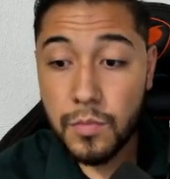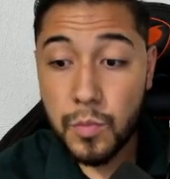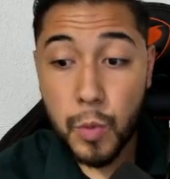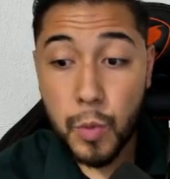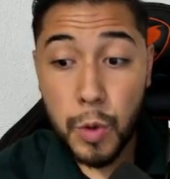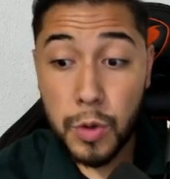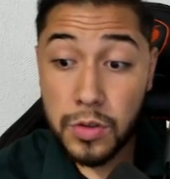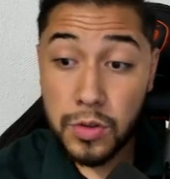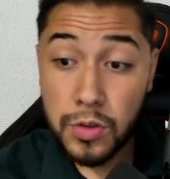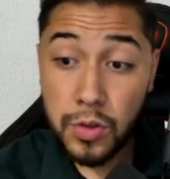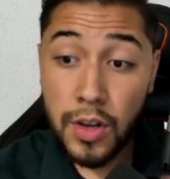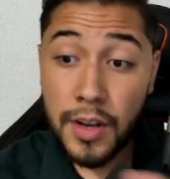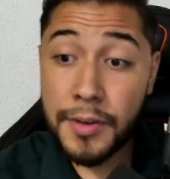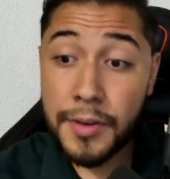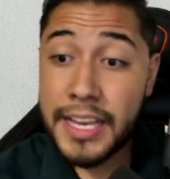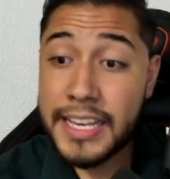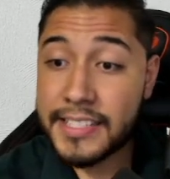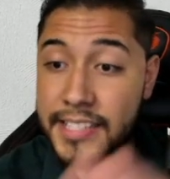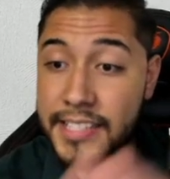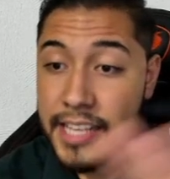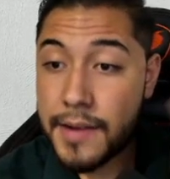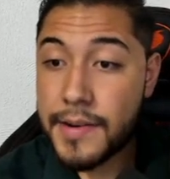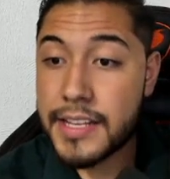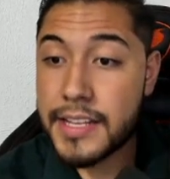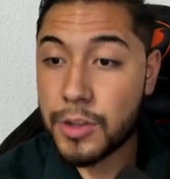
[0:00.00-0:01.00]
cuando todavía
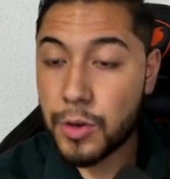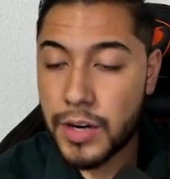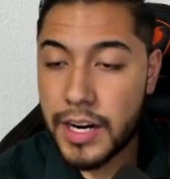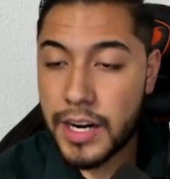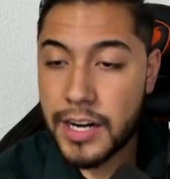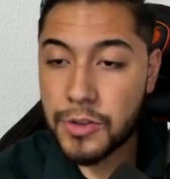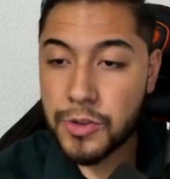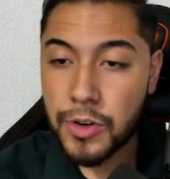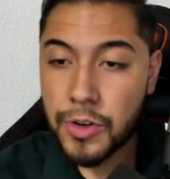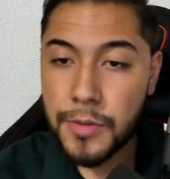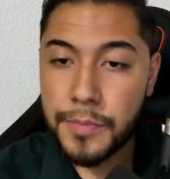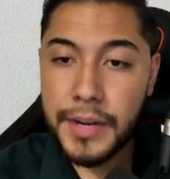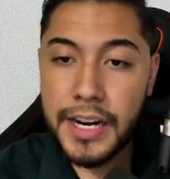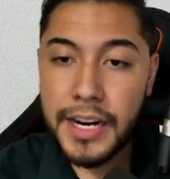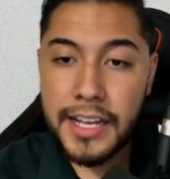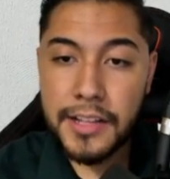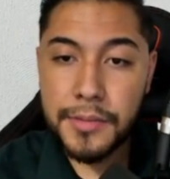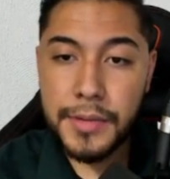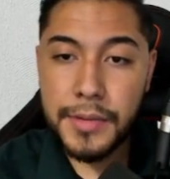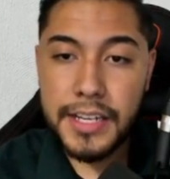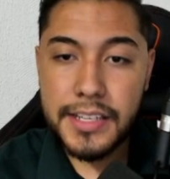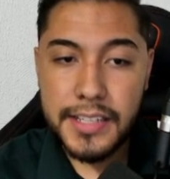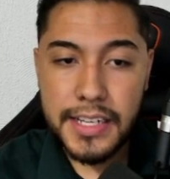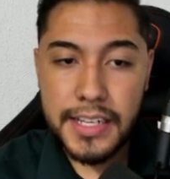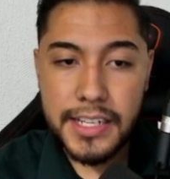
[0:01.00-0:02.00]
estaba Donald Trump en
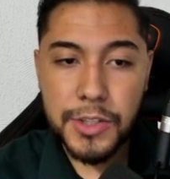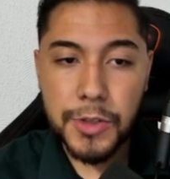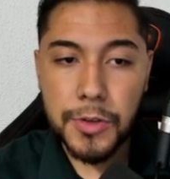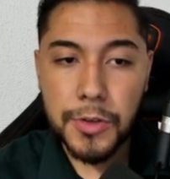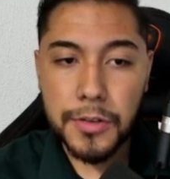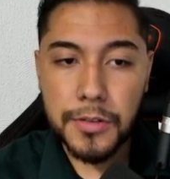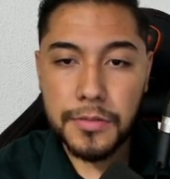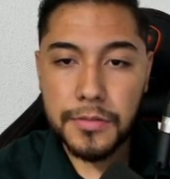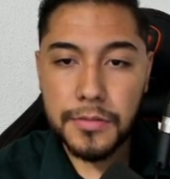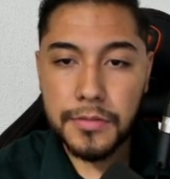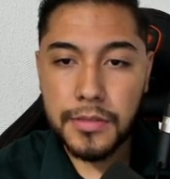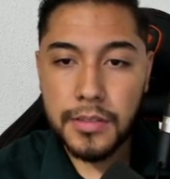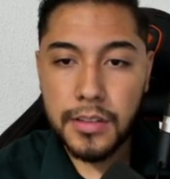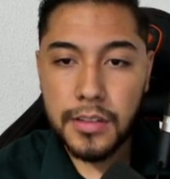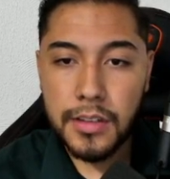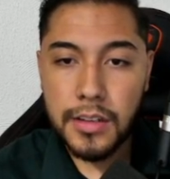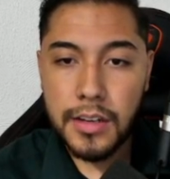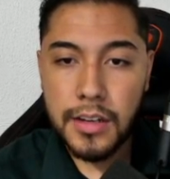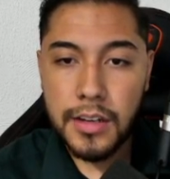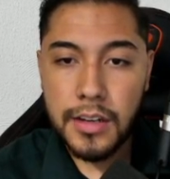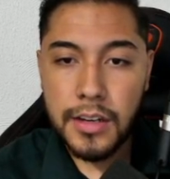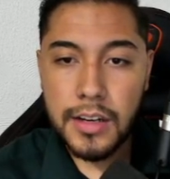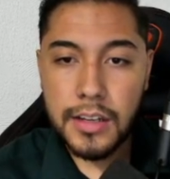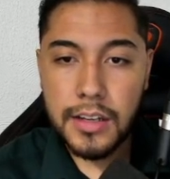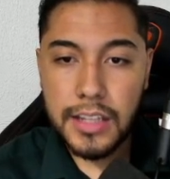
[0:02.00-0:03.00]
administración,
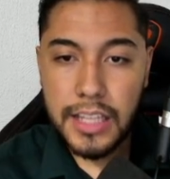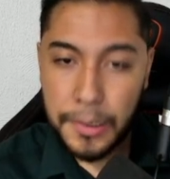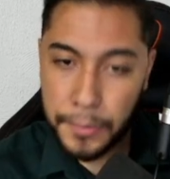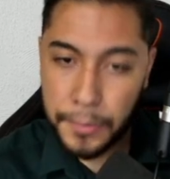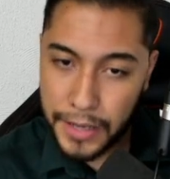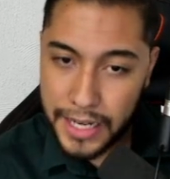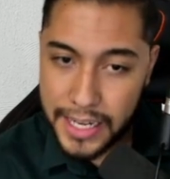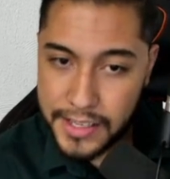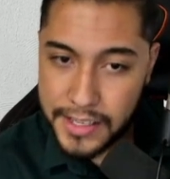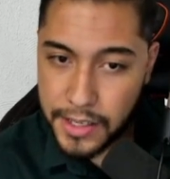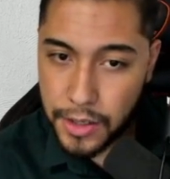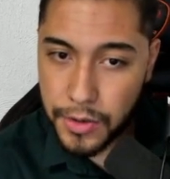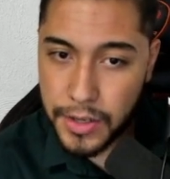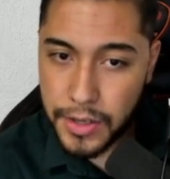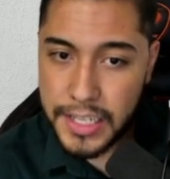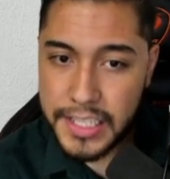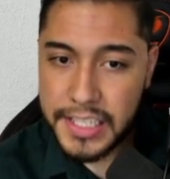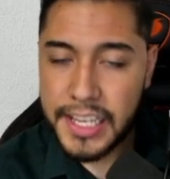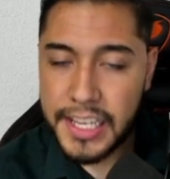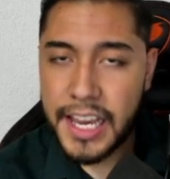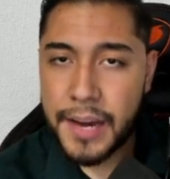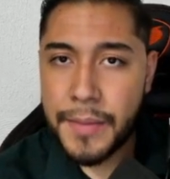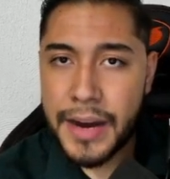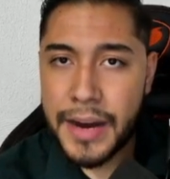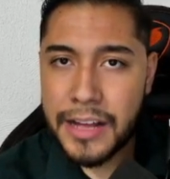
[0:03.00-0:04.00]
también le hicieron
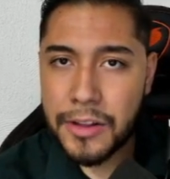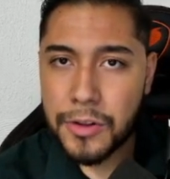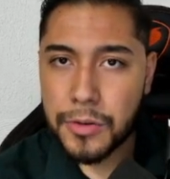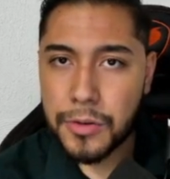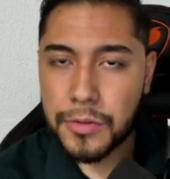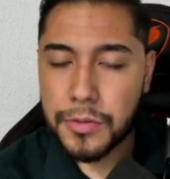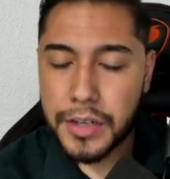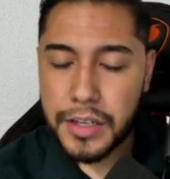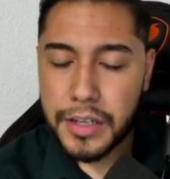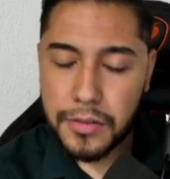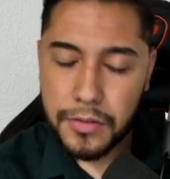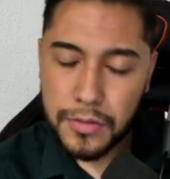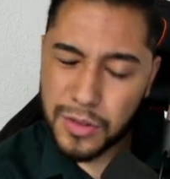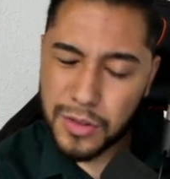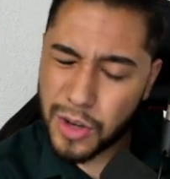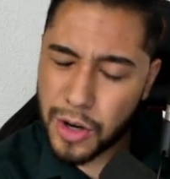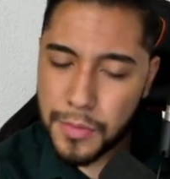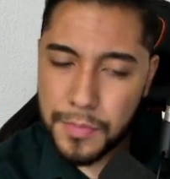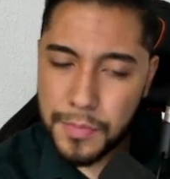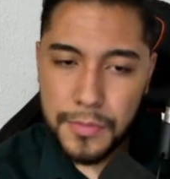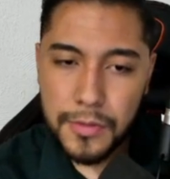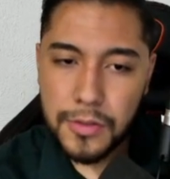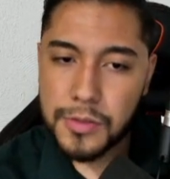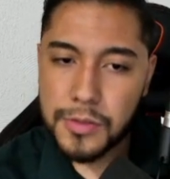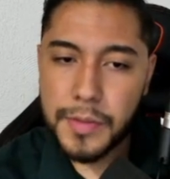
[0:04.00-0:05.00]
este llamado. Bueno,
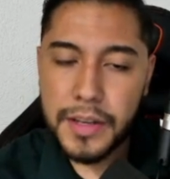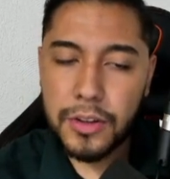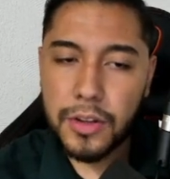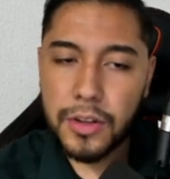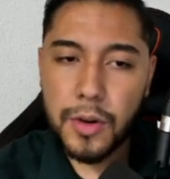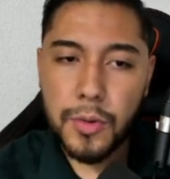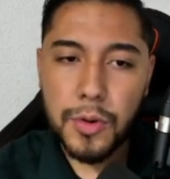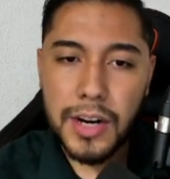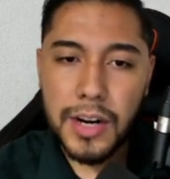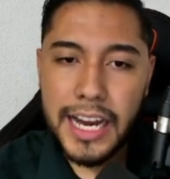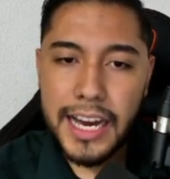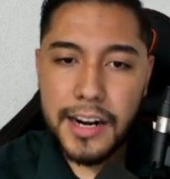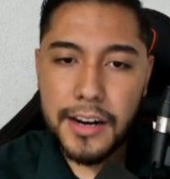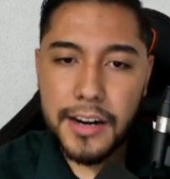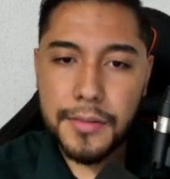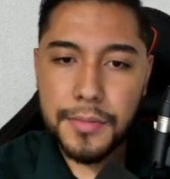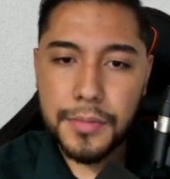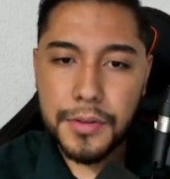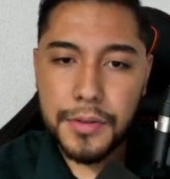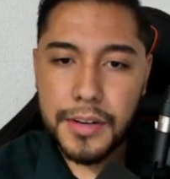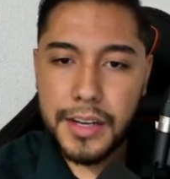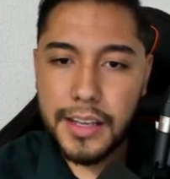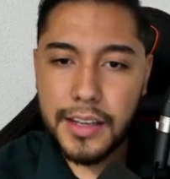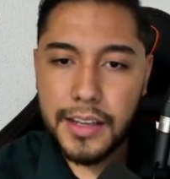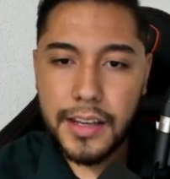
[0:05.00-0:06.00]
Trump los mandó a volar
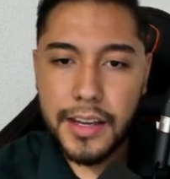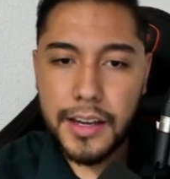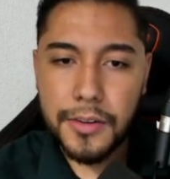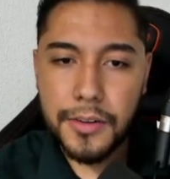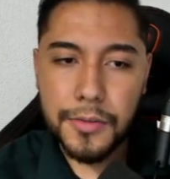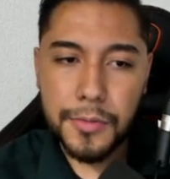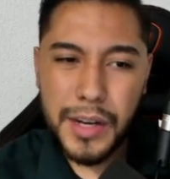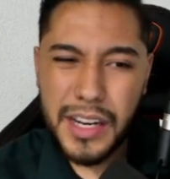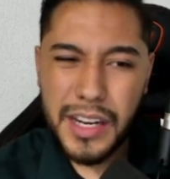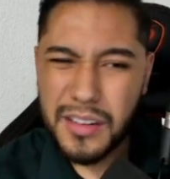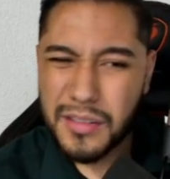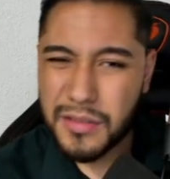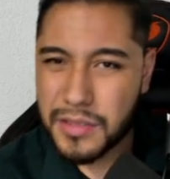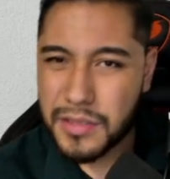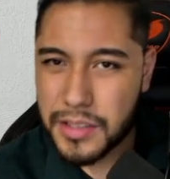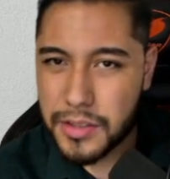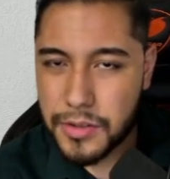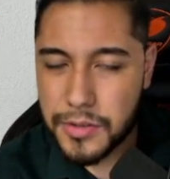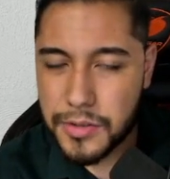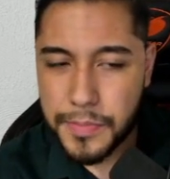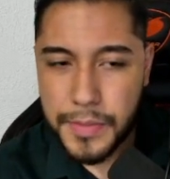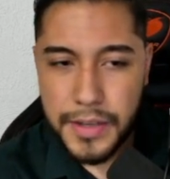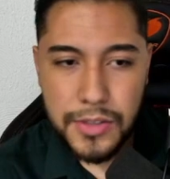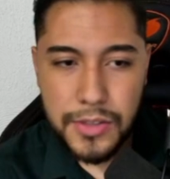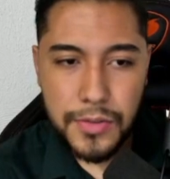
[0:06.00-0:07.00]
porque dijeron, bueno,
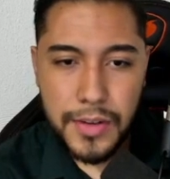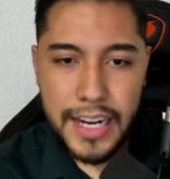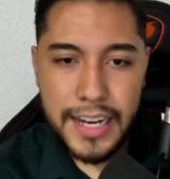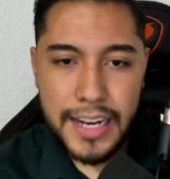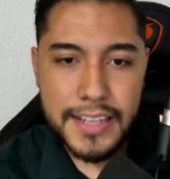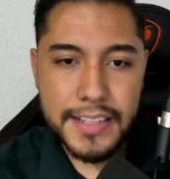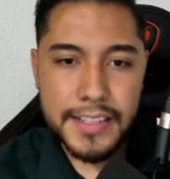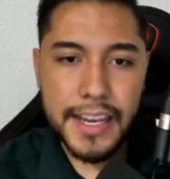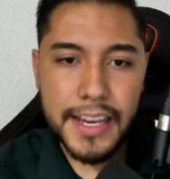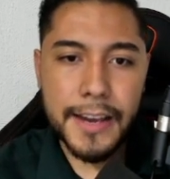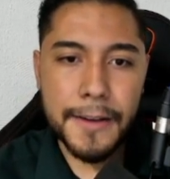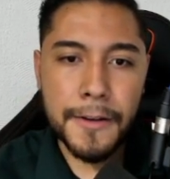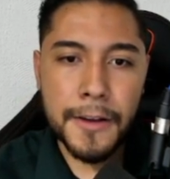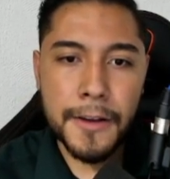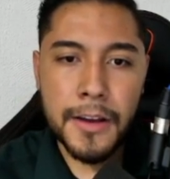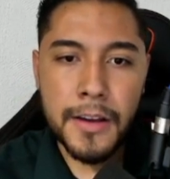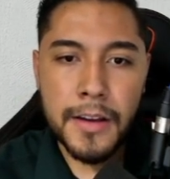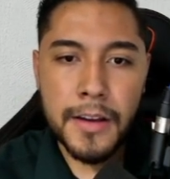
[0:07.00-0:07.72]
estos personajes qué.